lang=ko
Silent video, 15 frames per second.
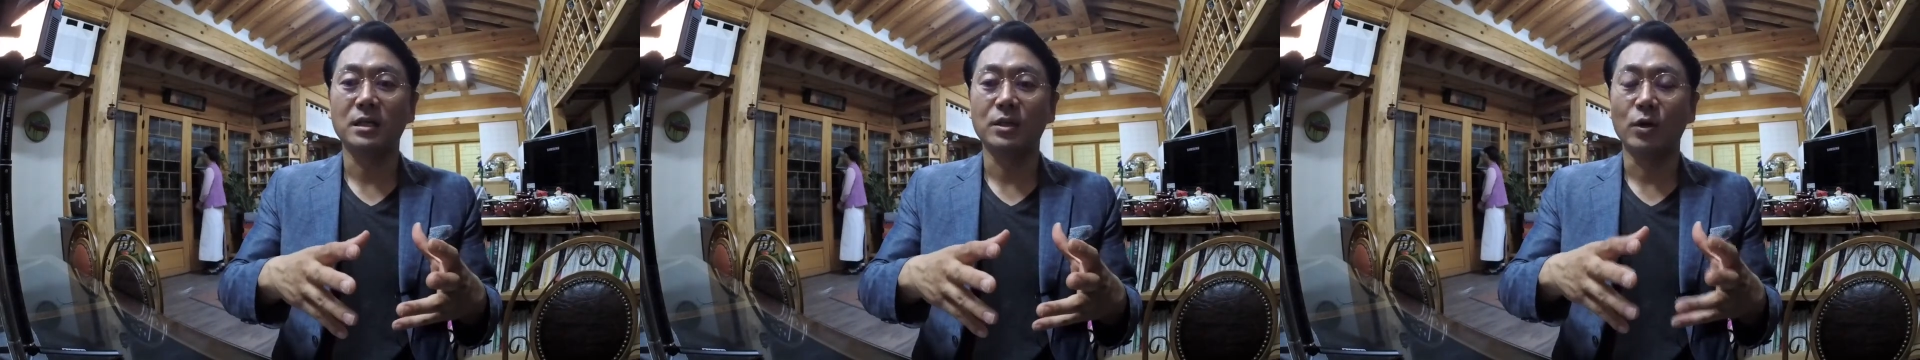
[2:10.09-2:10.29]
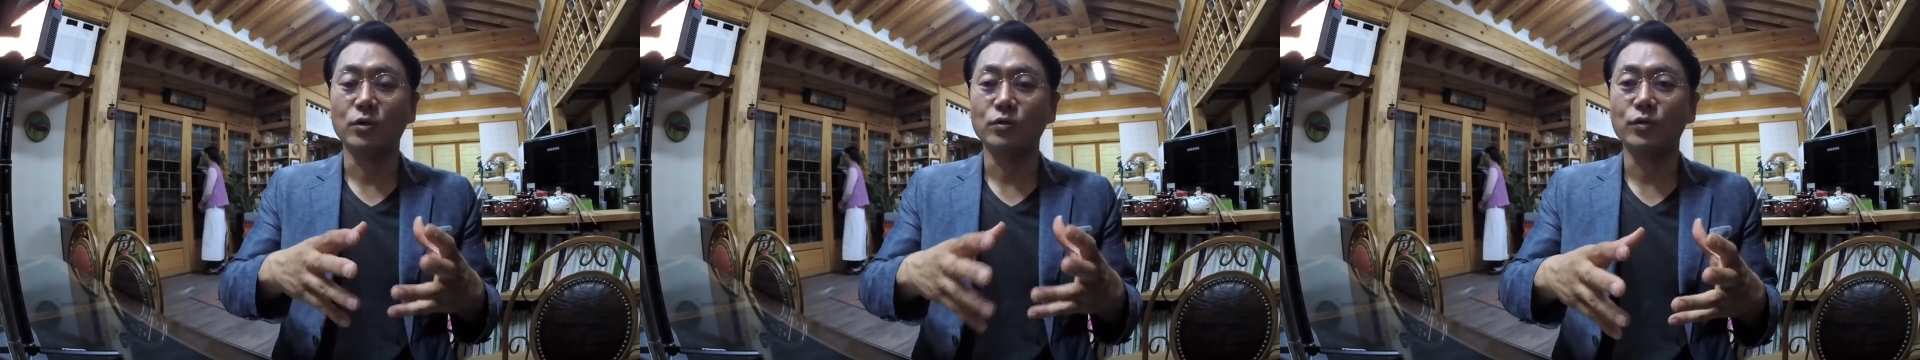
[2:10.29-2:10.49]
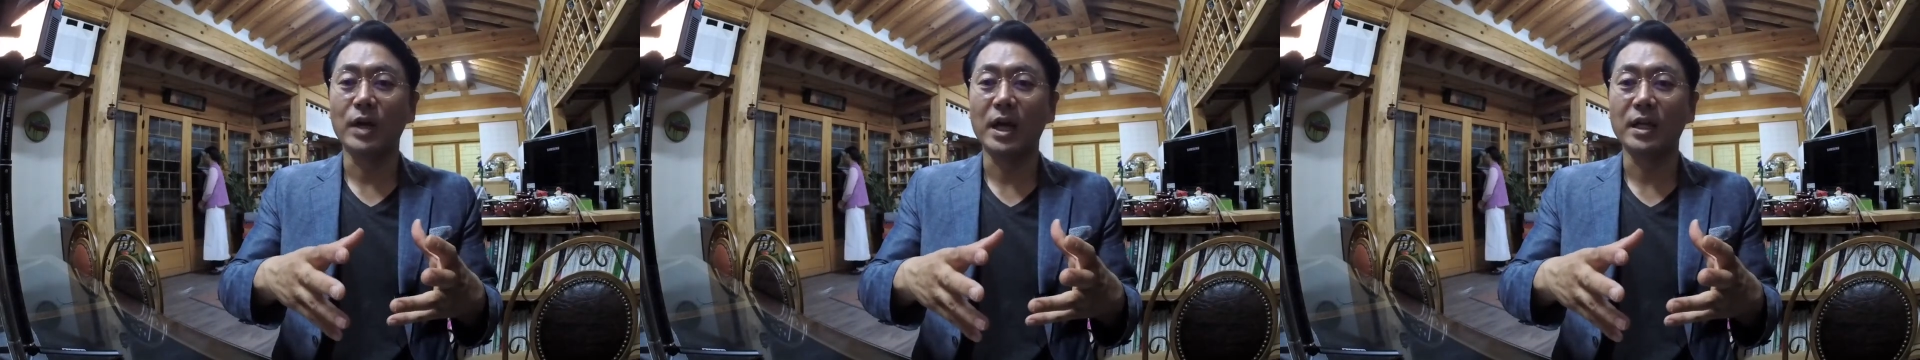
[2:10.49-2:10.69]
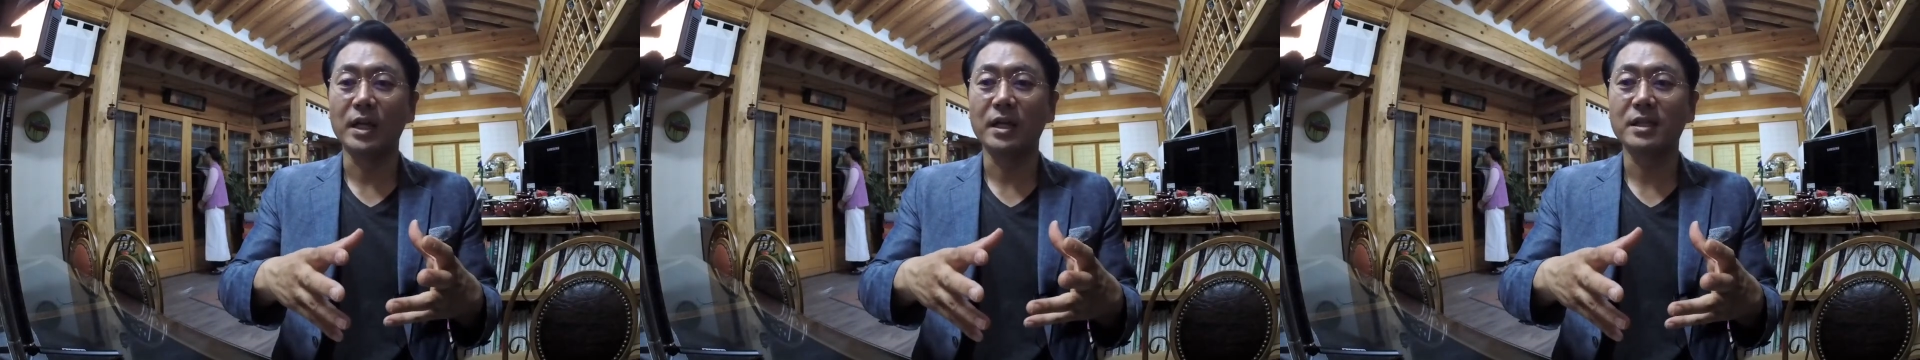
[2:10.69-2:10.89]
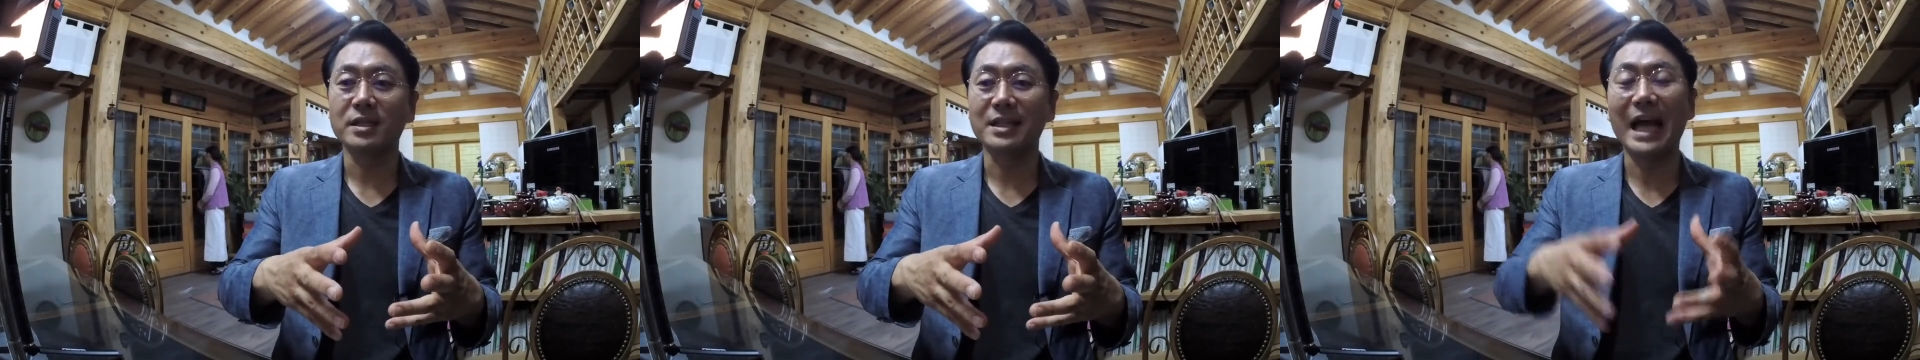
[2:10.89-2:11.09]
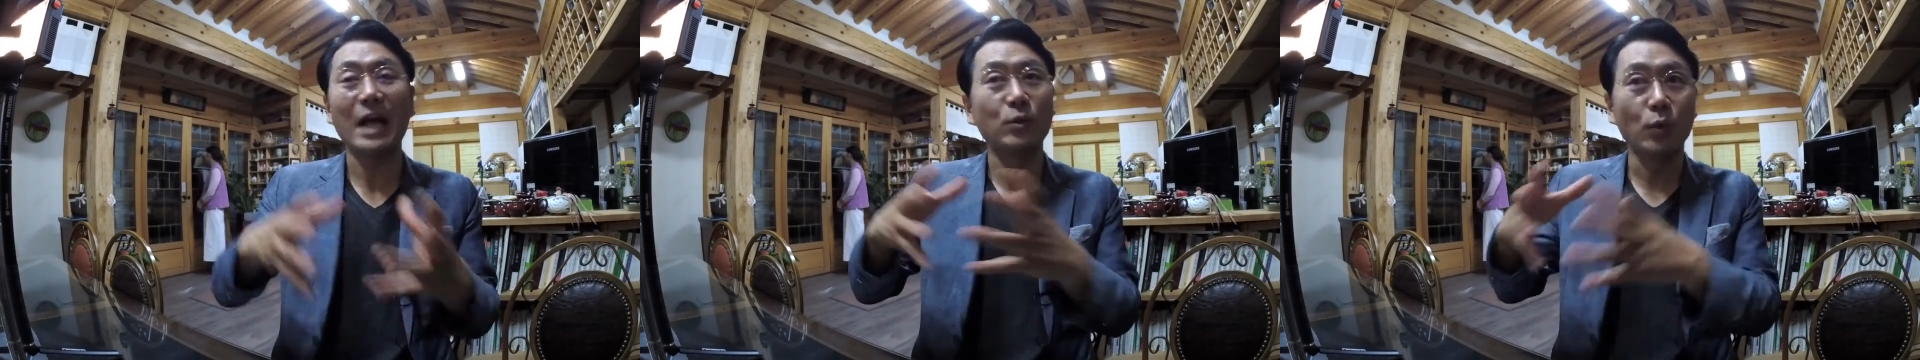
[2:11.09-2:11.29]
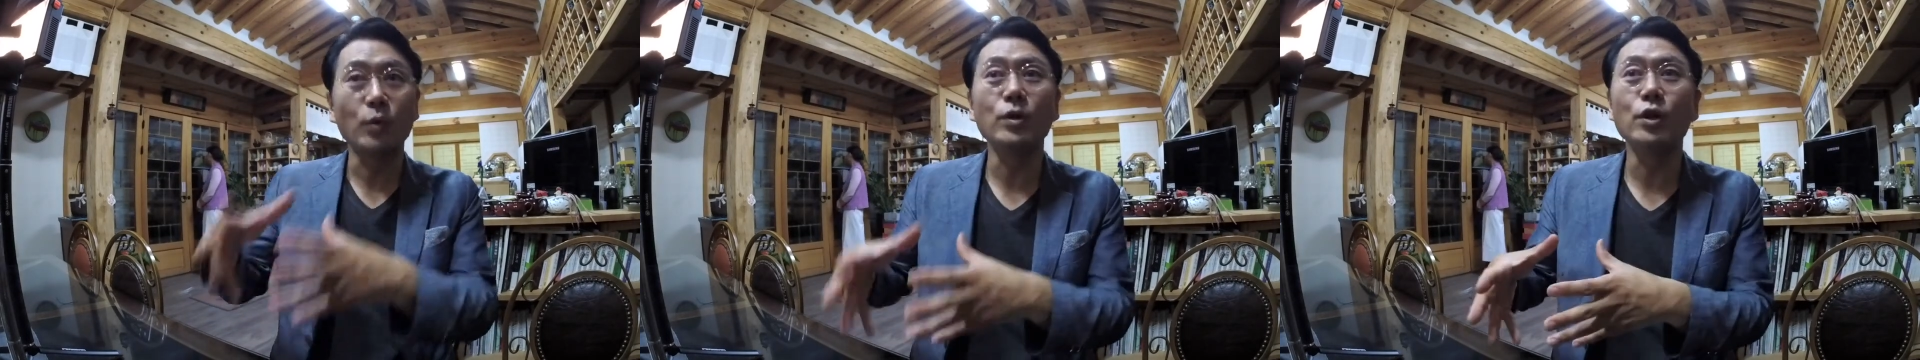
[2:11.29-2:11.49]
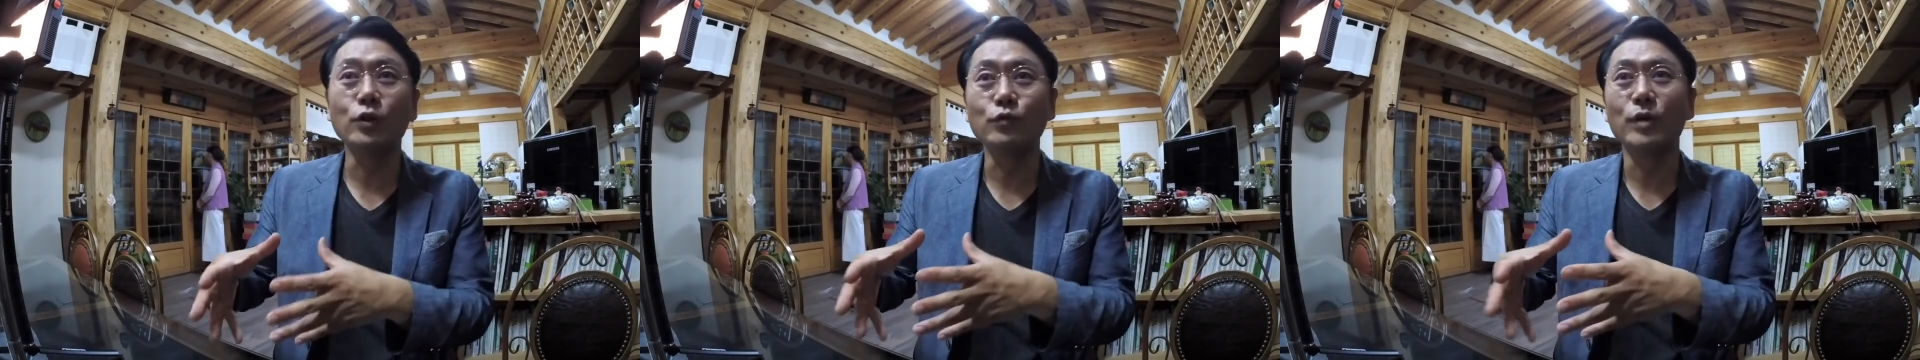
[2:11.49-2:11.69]
연구라는 게
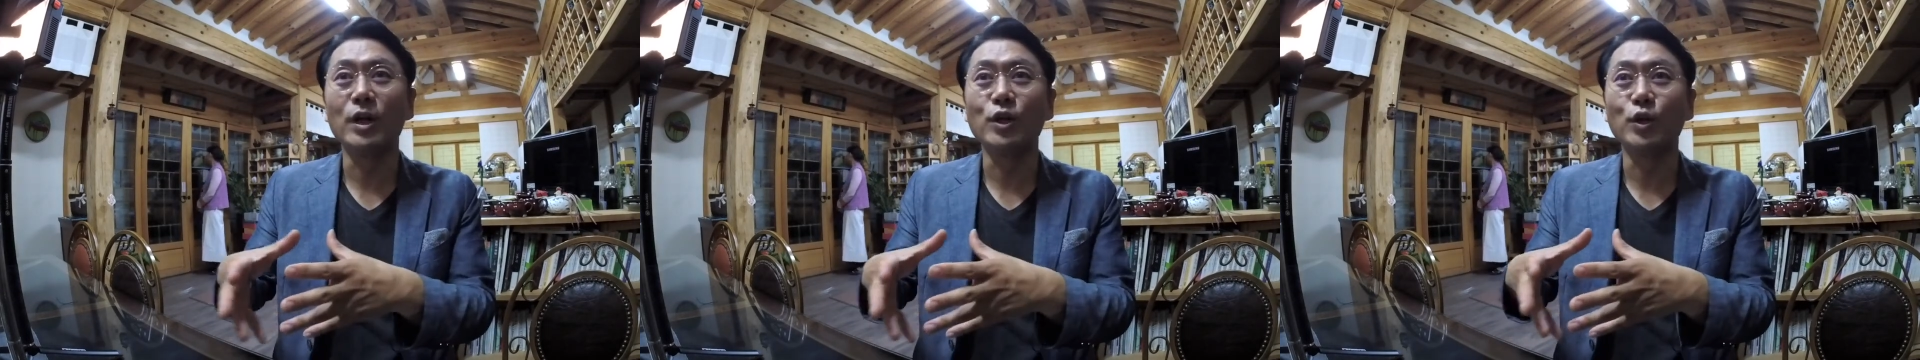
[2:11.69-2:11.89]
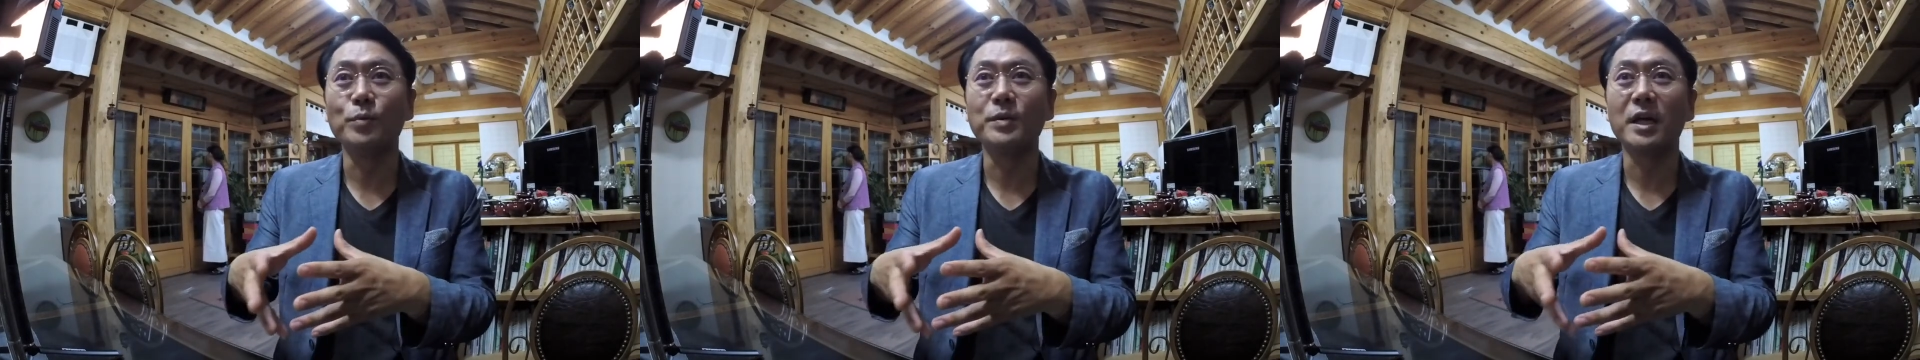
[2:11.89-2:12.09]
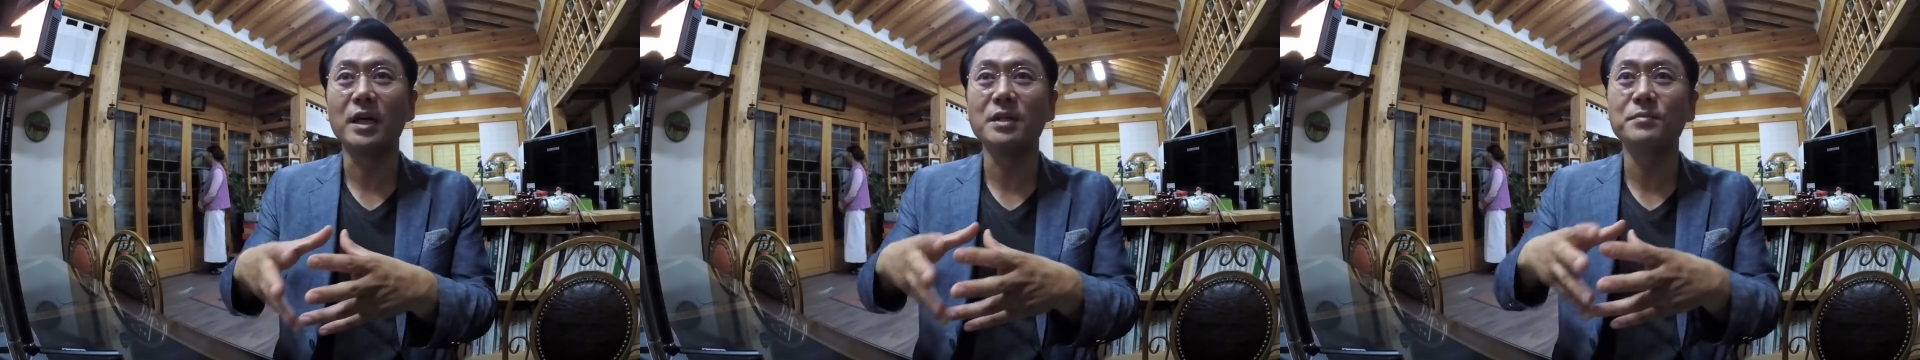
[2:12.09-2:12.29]
다도를 연구하는 겁니까?